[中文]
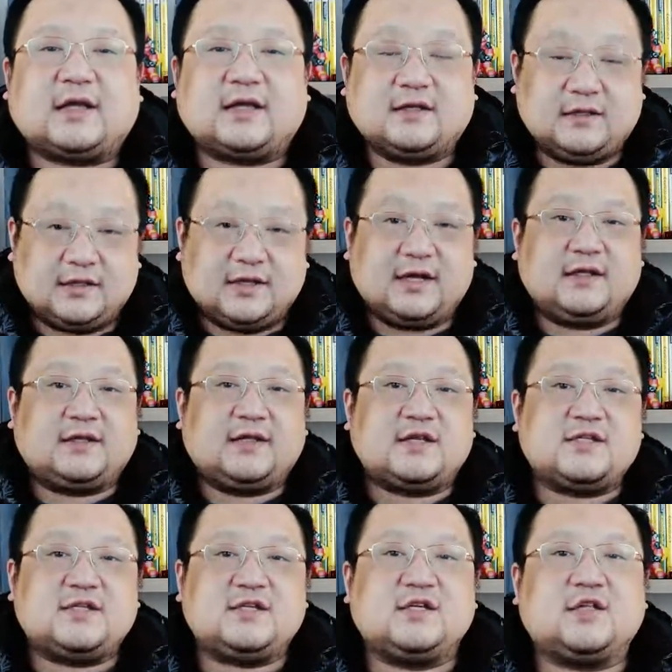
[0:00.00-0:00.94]
它你看，它
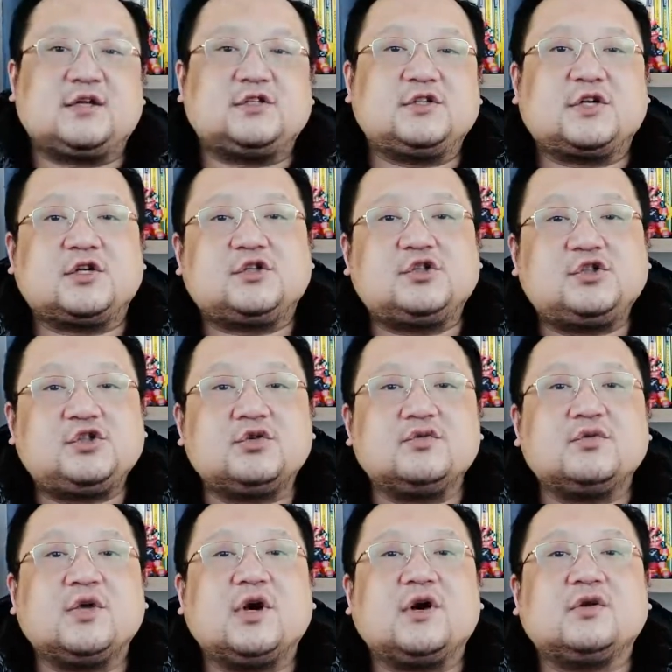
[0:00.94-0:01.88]
起到这个
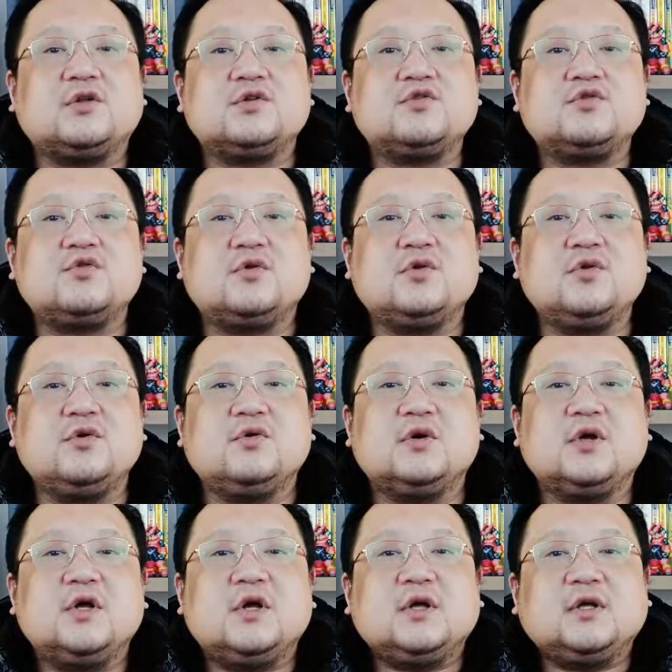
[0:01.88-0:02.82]
重要的作用，